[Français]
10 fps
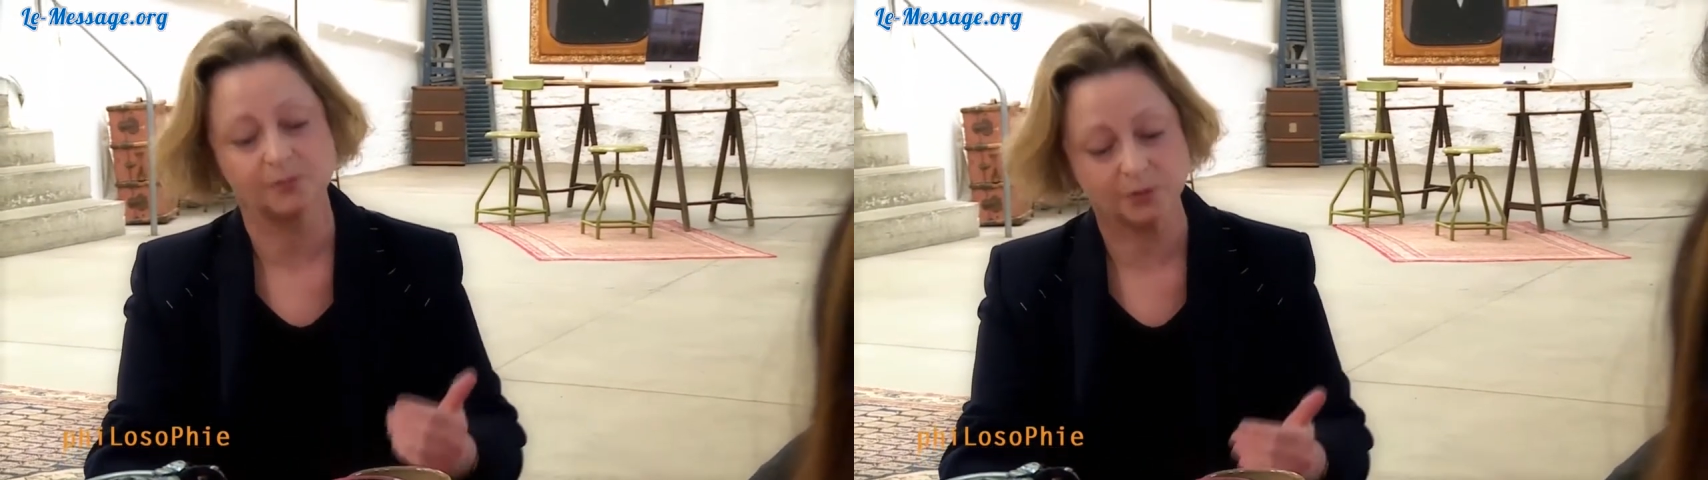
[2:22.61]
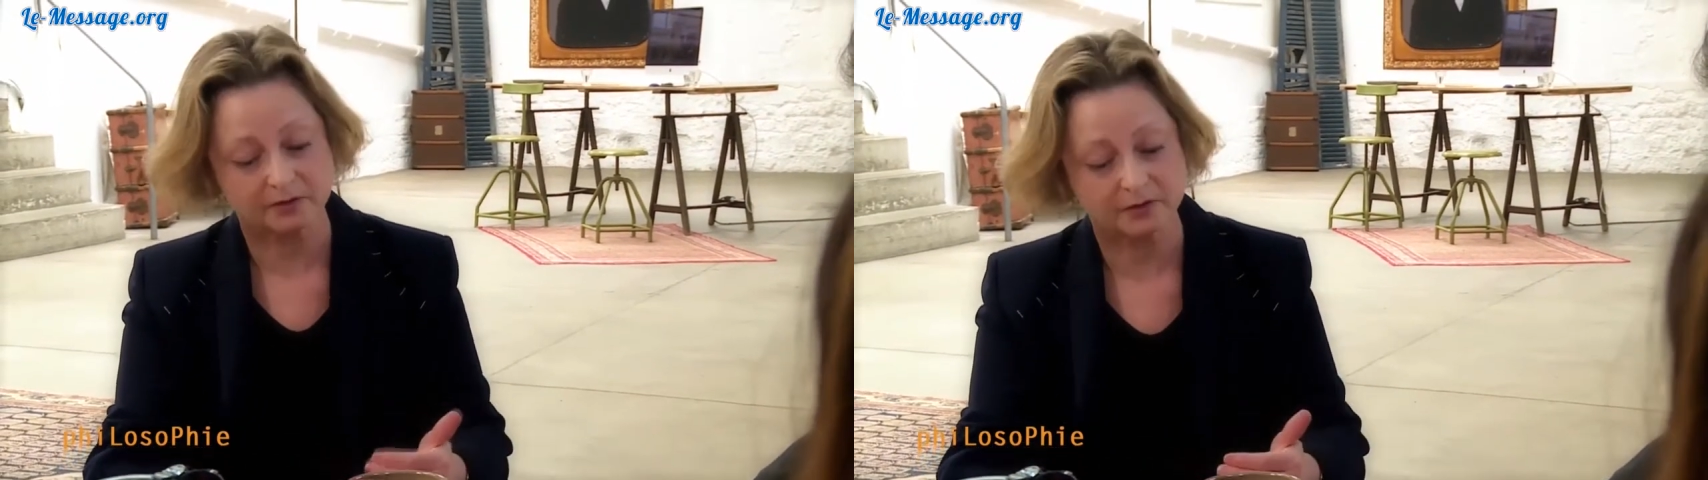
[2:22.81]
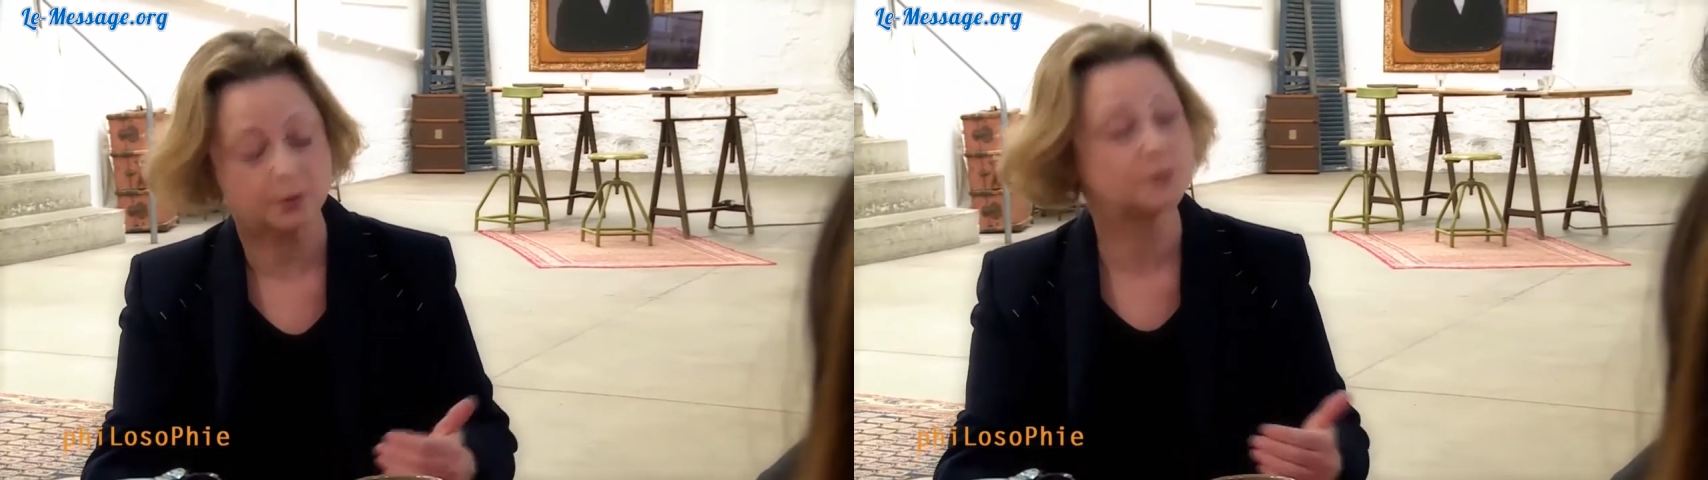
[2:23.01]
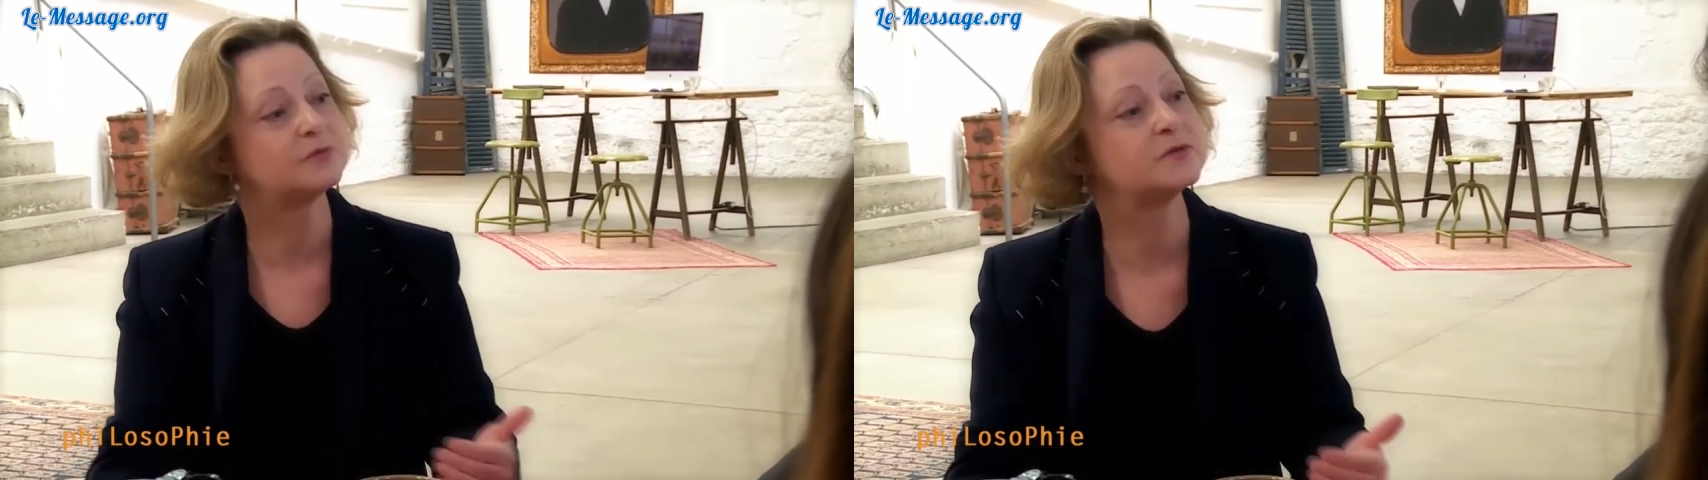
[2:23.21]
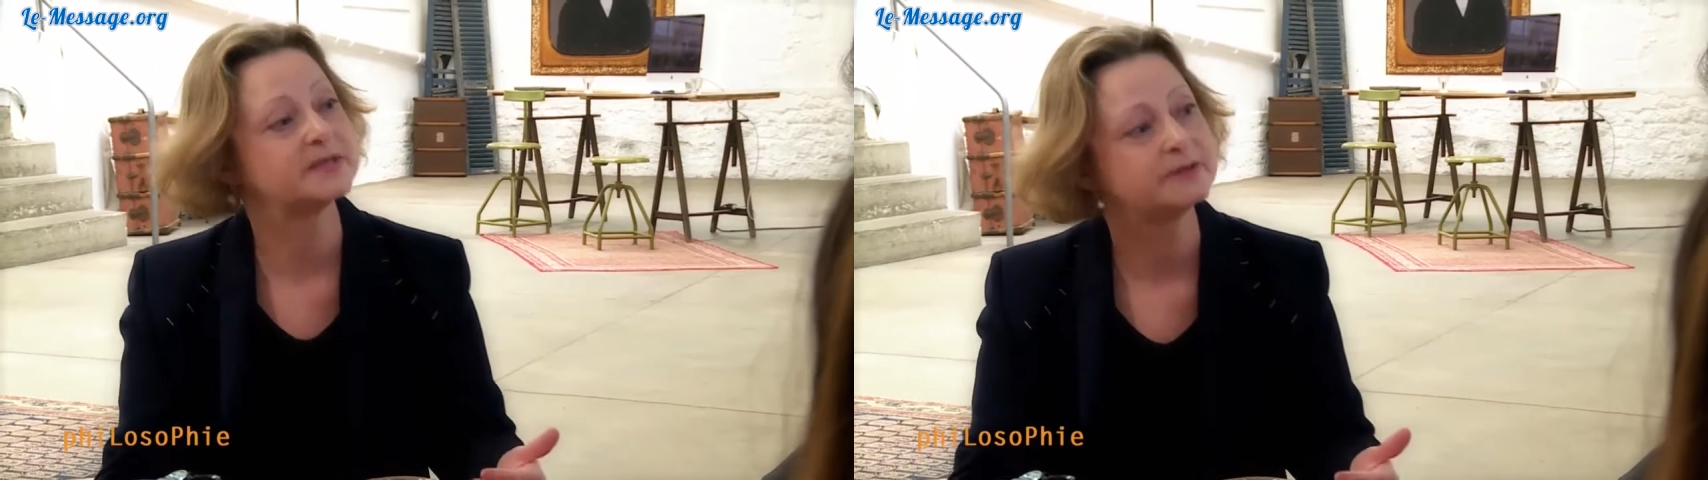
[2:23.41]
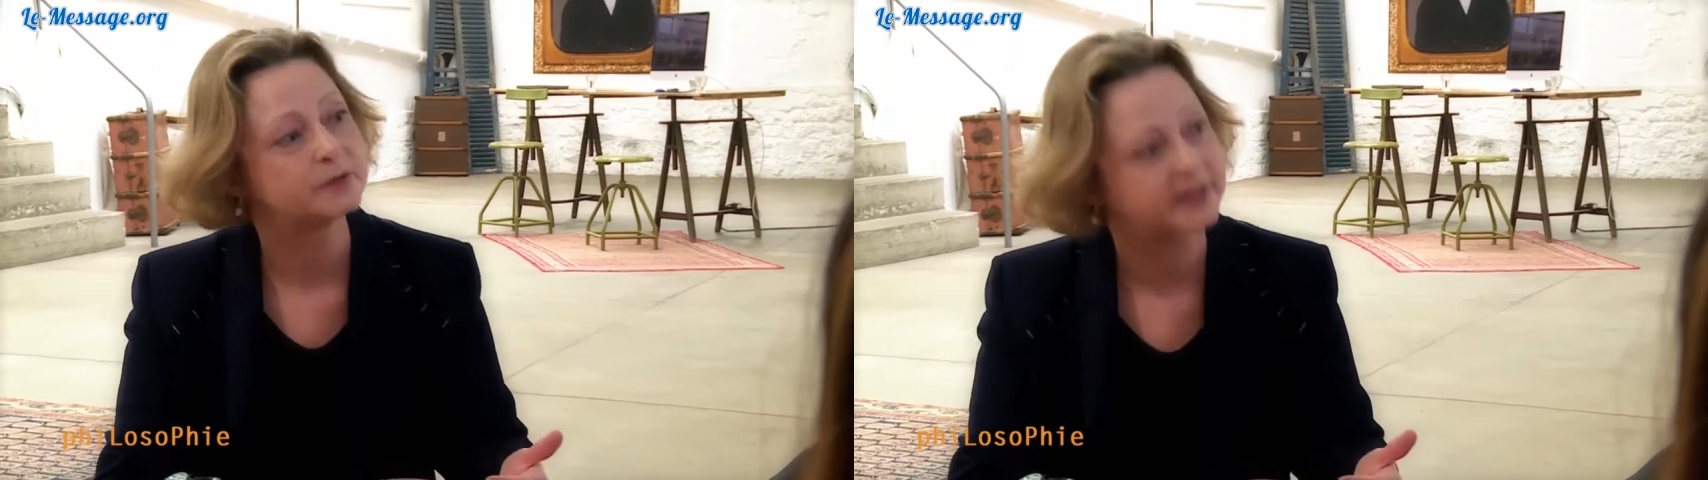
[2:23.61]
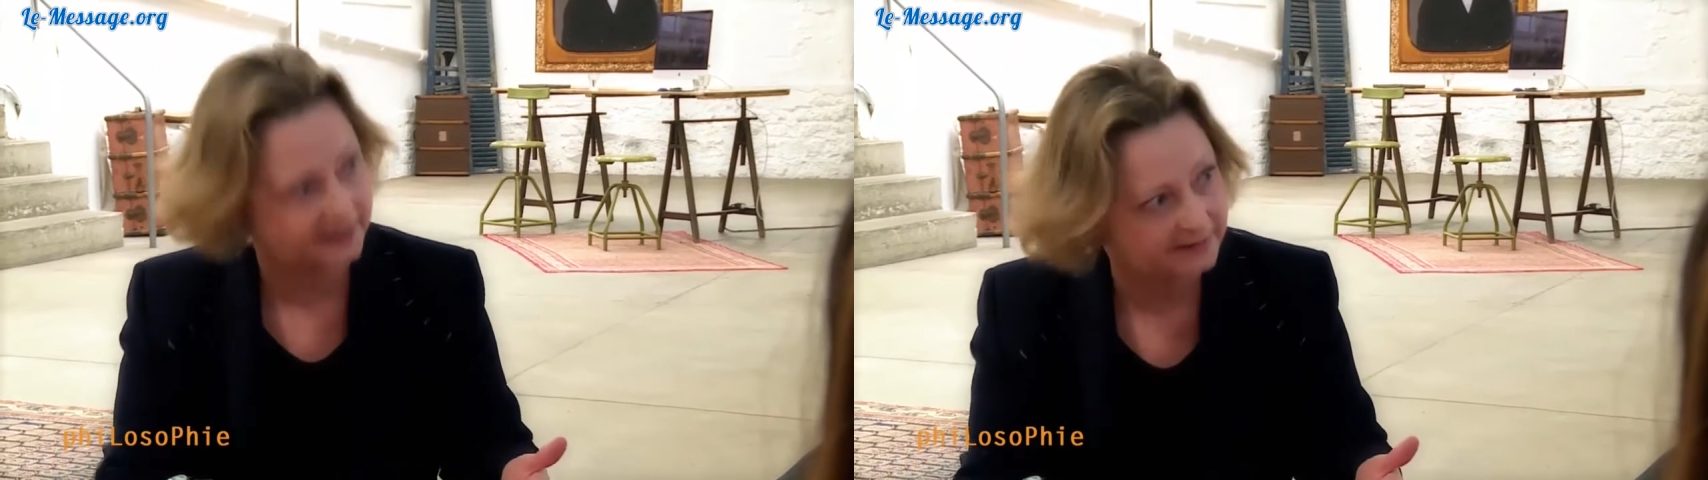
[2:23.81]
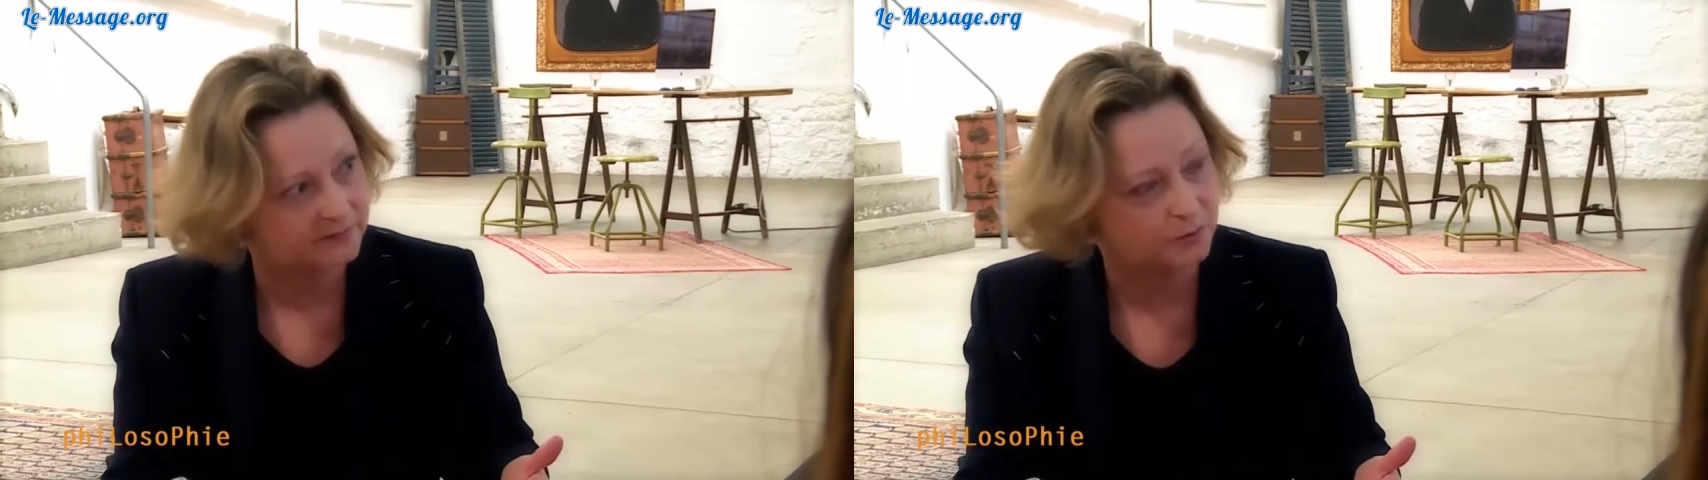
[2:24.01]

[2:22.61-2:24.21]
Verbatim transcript: pour avoir refusé de créer des